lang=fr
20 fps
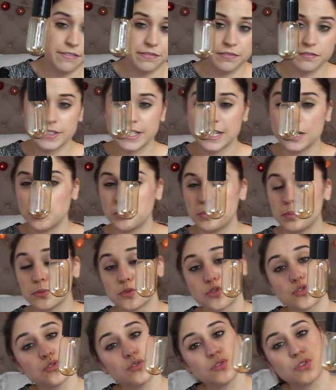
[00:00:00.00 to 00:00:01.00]
Ils font des lampes
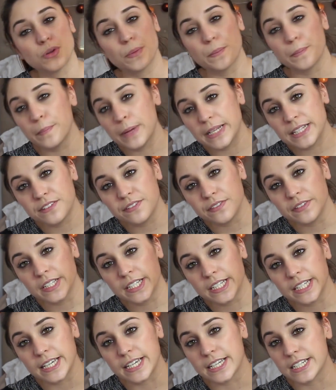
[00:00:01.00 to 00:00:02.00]
juste
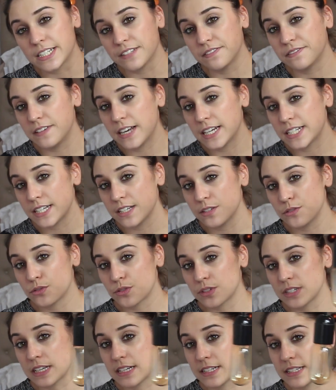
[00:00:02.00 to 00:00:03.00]
magnifiques et j'ai flashé
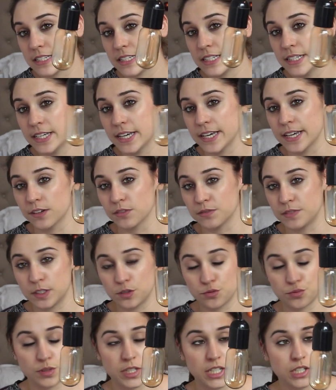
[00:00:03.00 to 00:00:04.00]
sur celle-ci et en
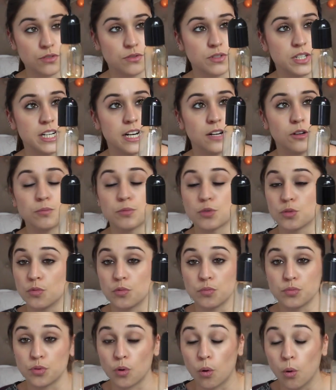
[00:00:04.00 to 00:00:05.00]
fait je voulais changer la lampe de
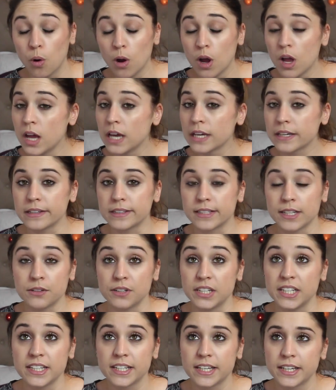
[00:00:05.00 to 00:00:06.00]
mon bureau qui était
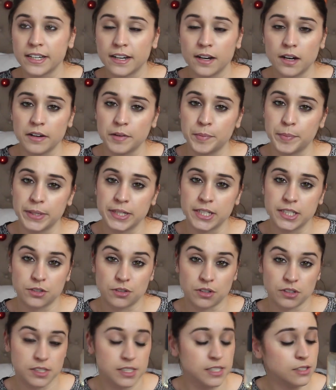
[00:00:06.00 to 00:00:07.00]
une Ikea euh, payée
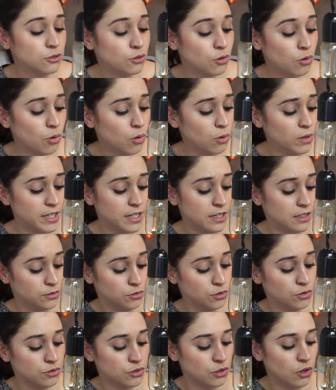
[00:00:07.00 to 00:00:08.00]
genre 10 euros il y a
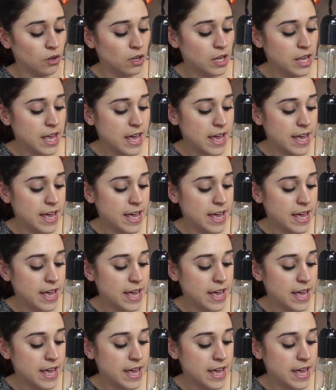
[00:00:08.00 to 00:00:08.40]
deux ans